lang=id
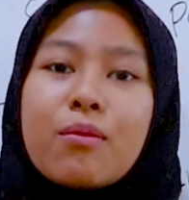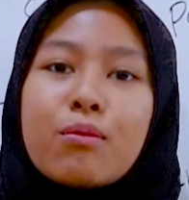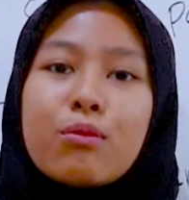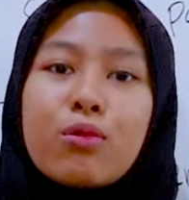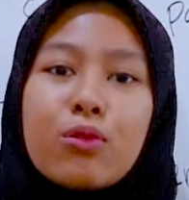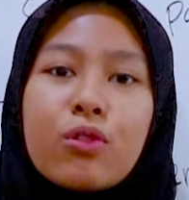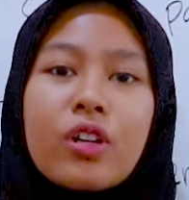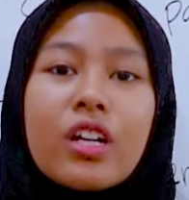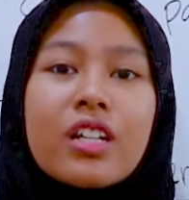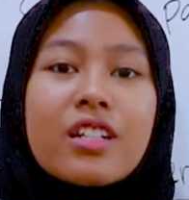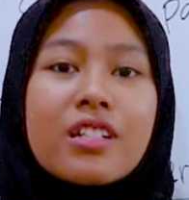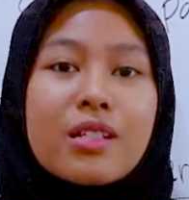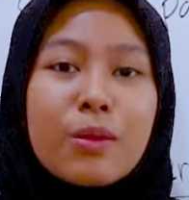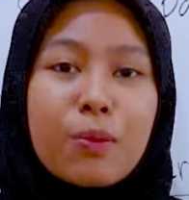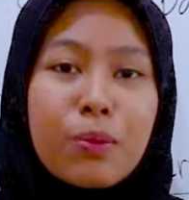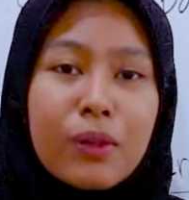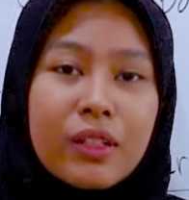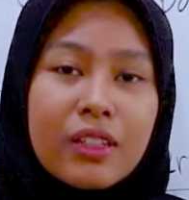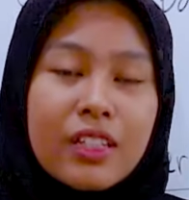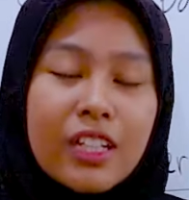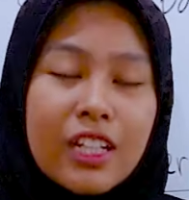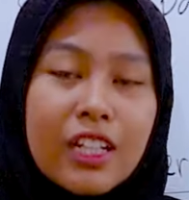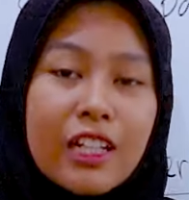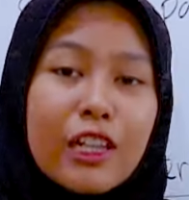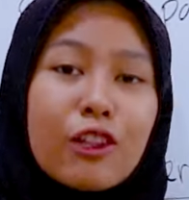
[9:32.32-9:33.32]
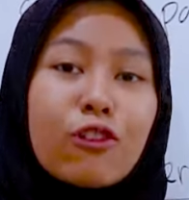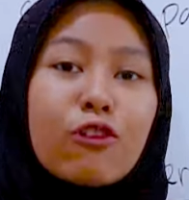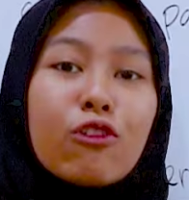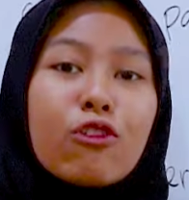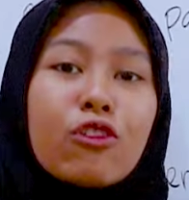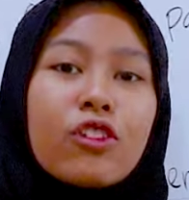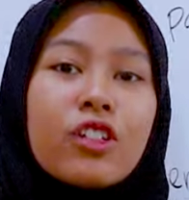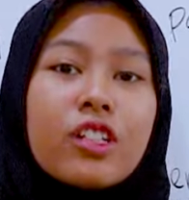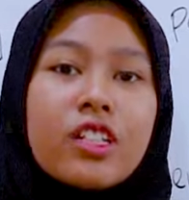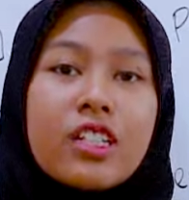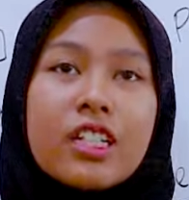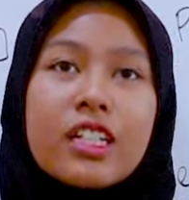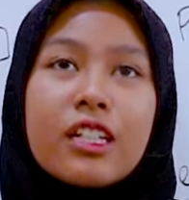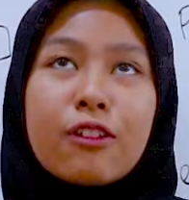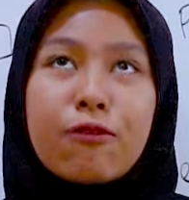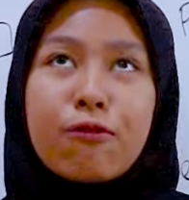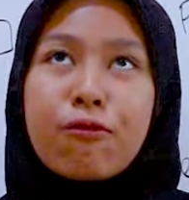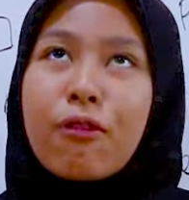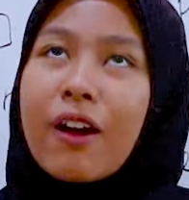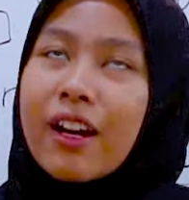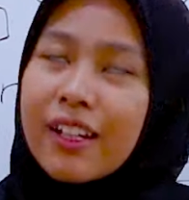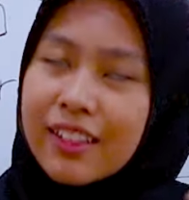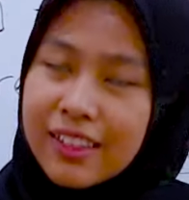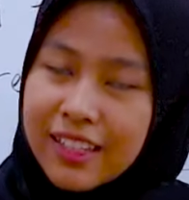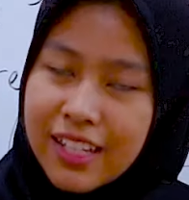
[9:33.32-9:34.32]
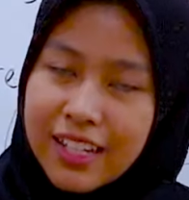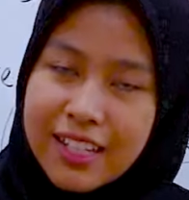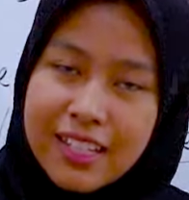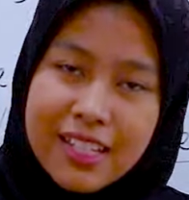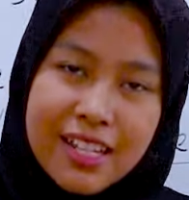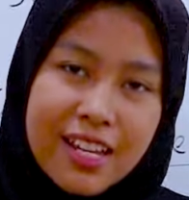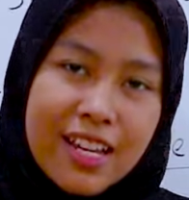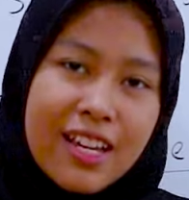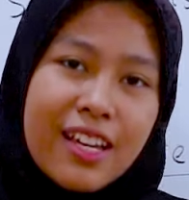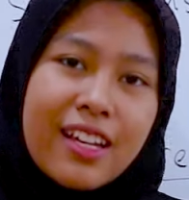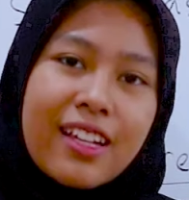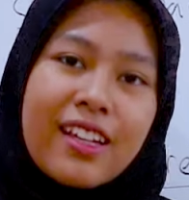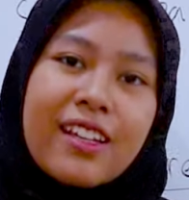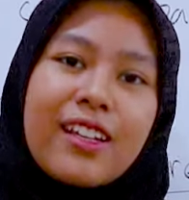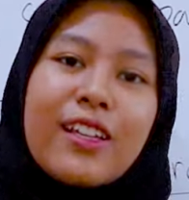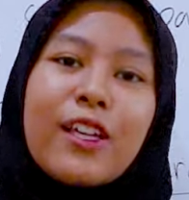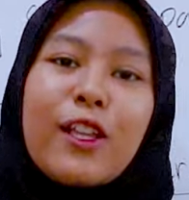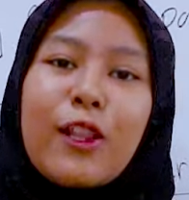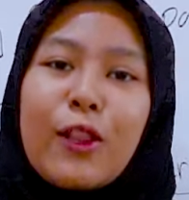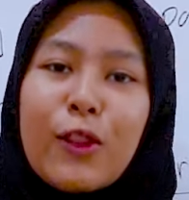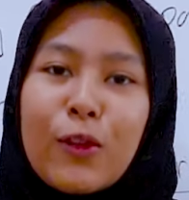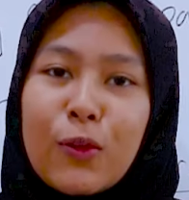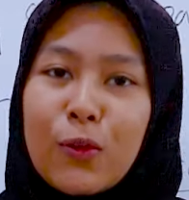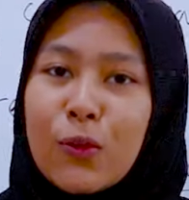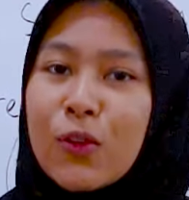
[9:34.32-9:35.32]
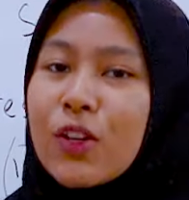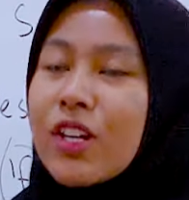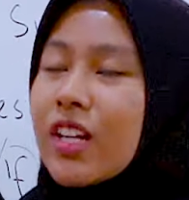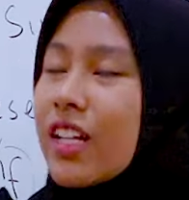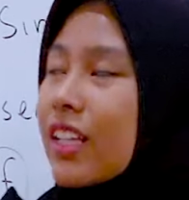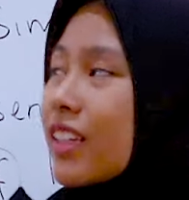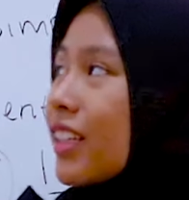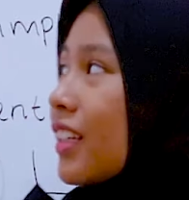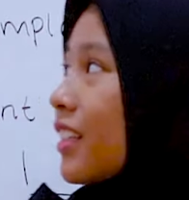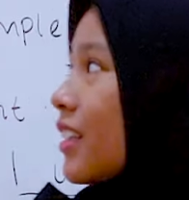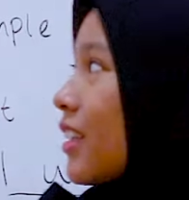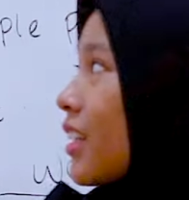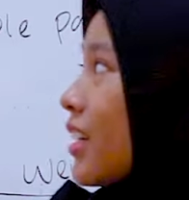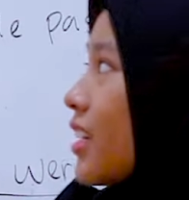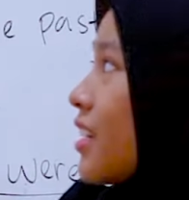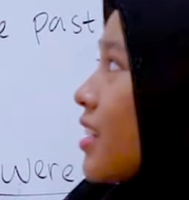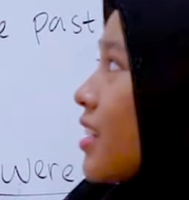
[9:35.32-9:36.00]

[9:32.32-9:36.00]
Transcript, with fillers: bukan seperti itu di faktanya that